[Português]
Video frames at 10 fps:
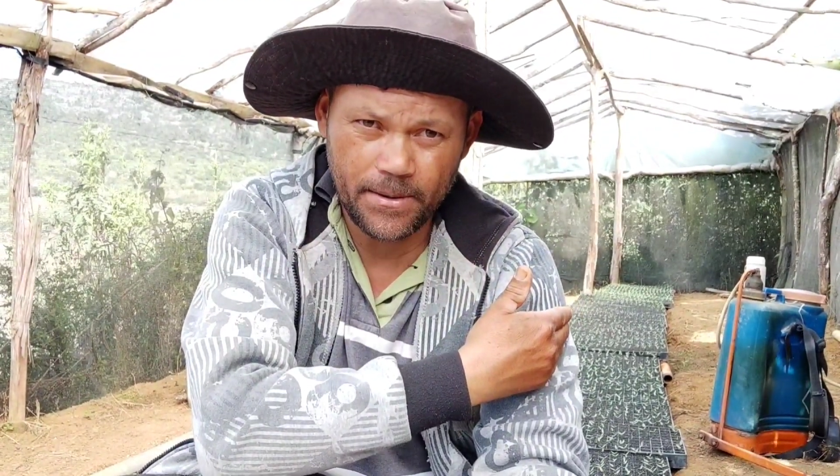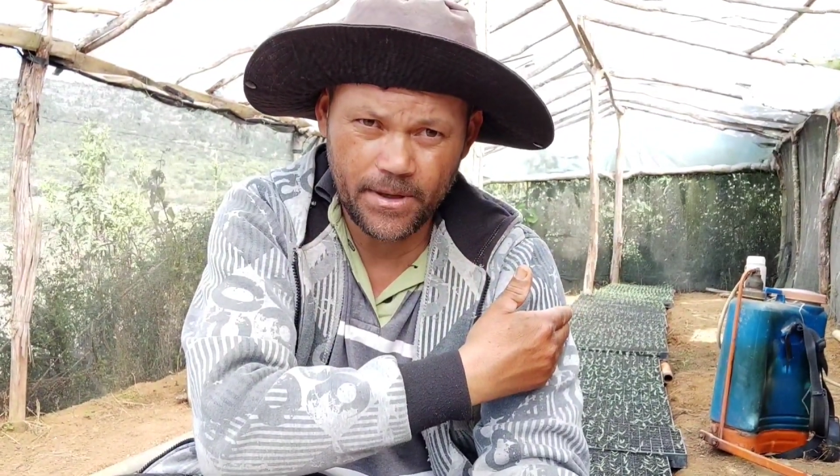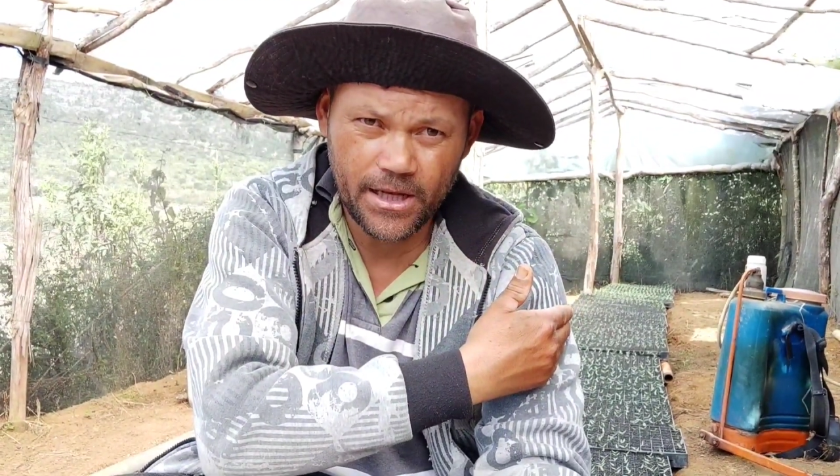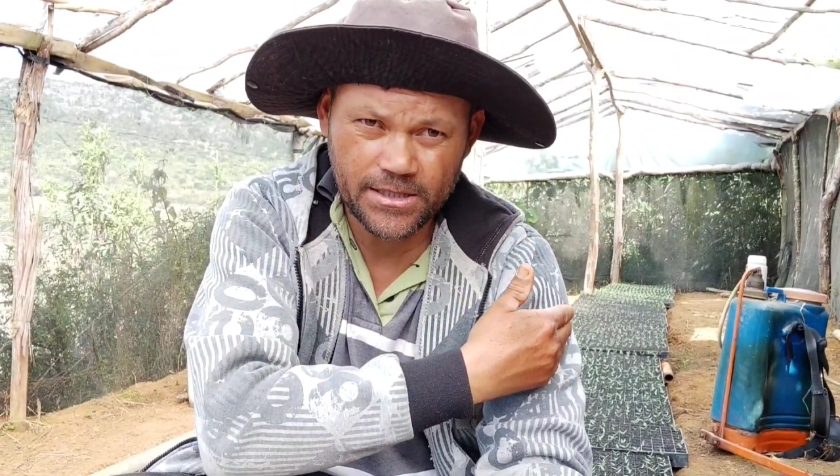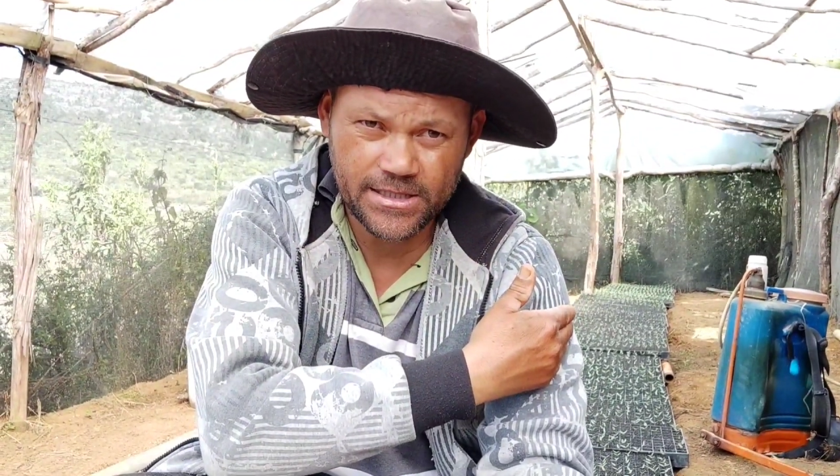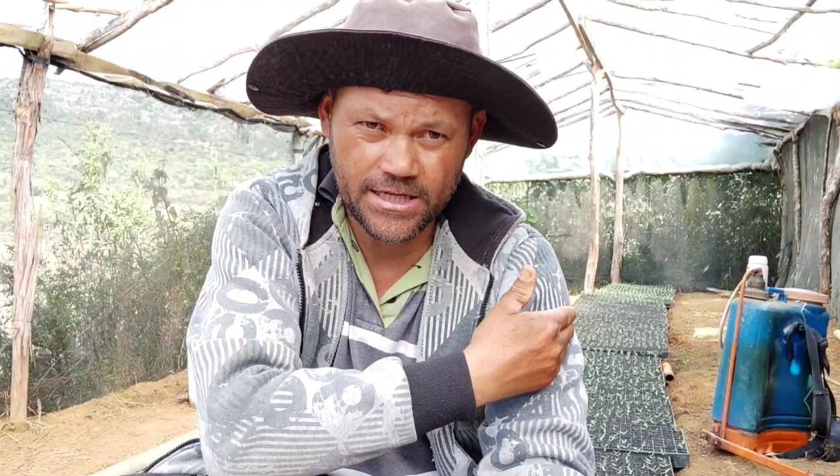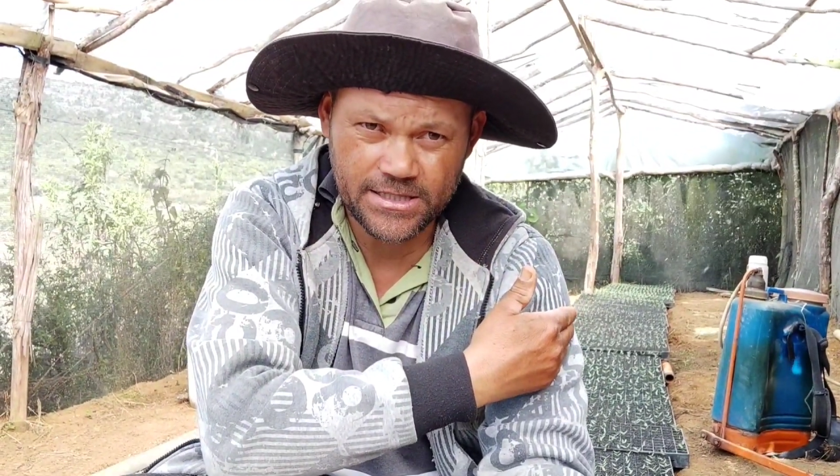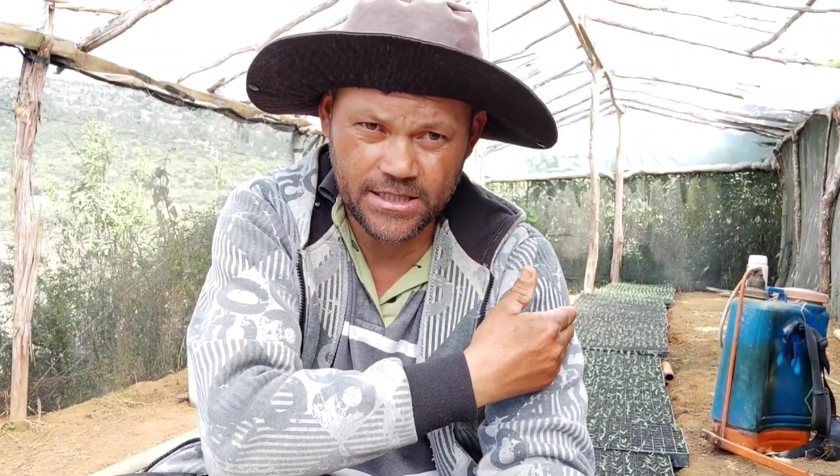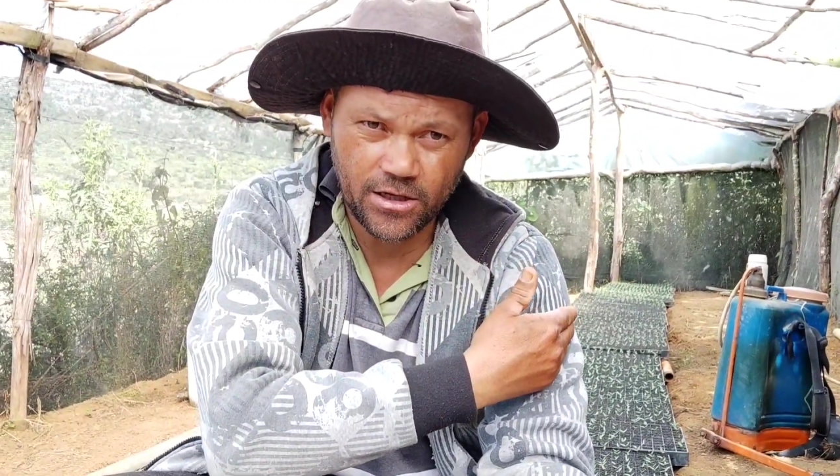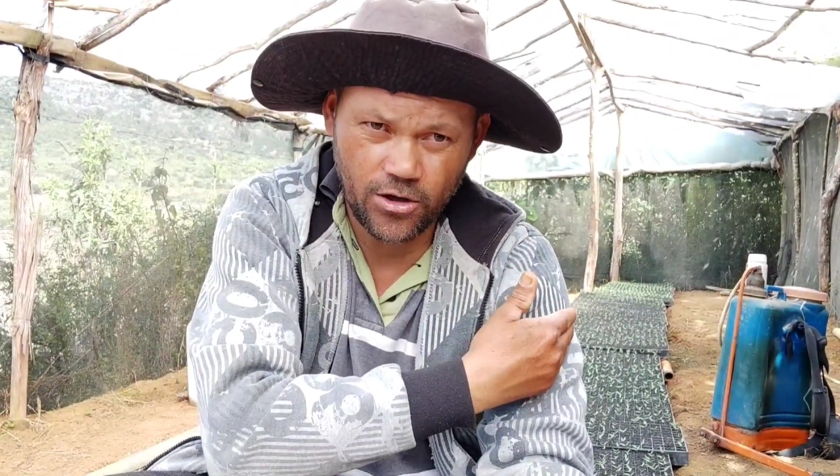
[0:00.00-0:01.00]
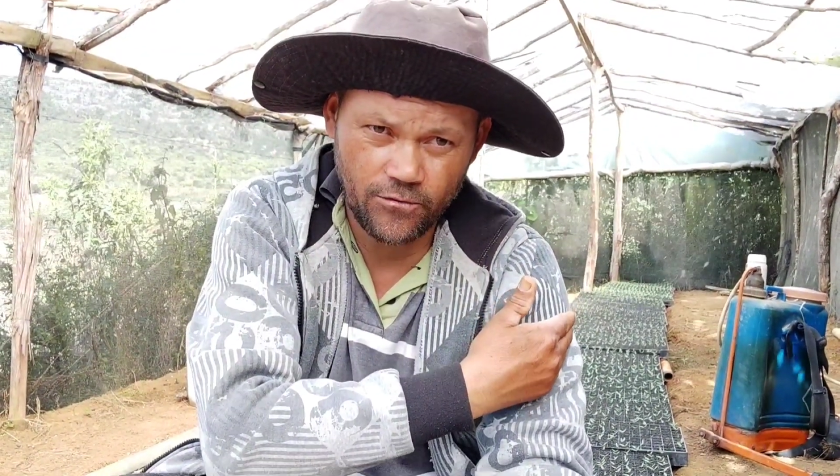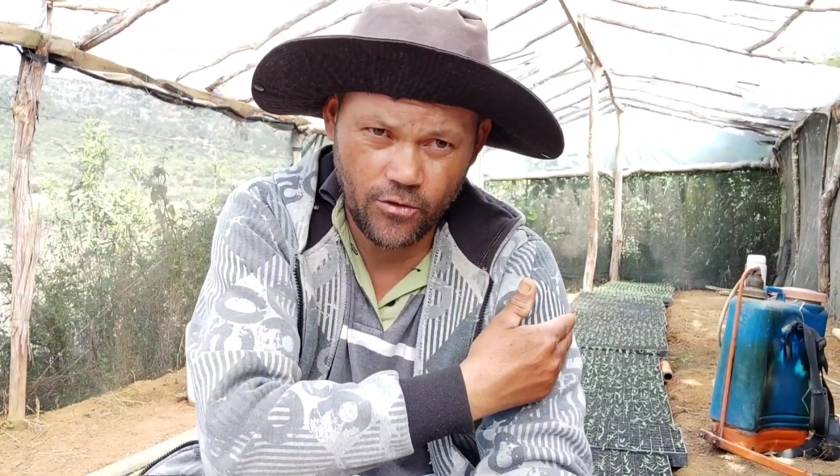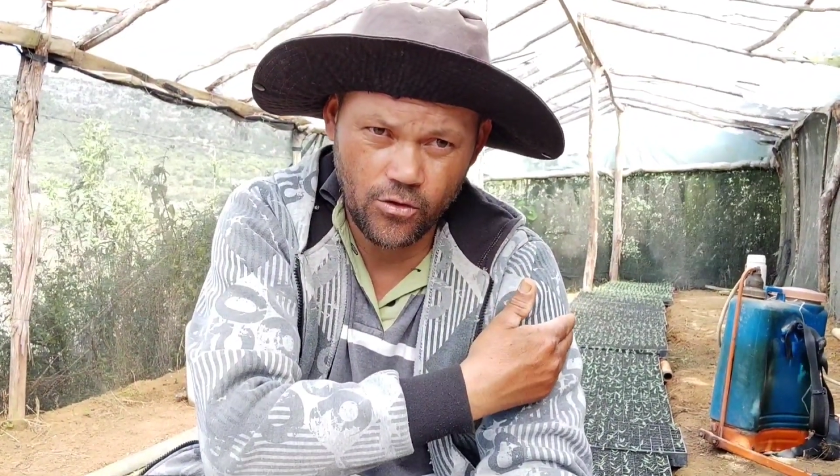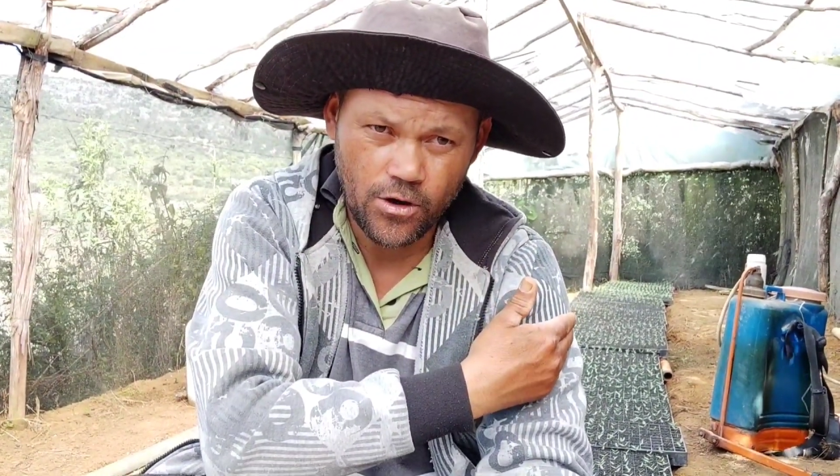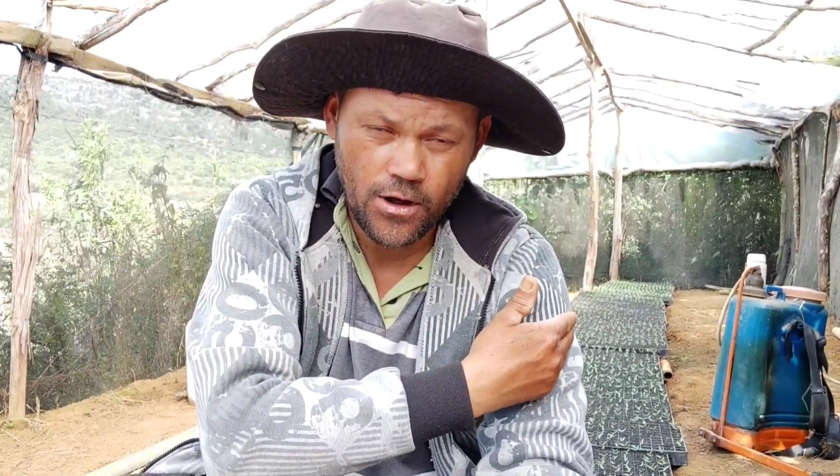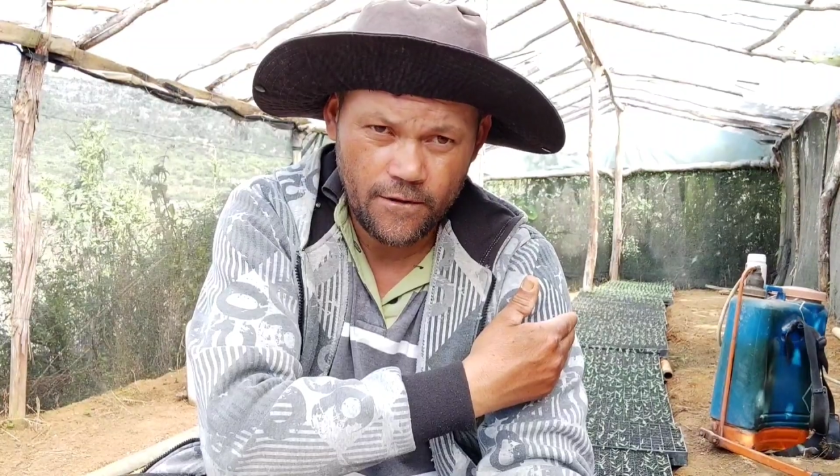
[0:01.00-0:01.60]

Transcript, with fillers: primeira inseticida que eu vou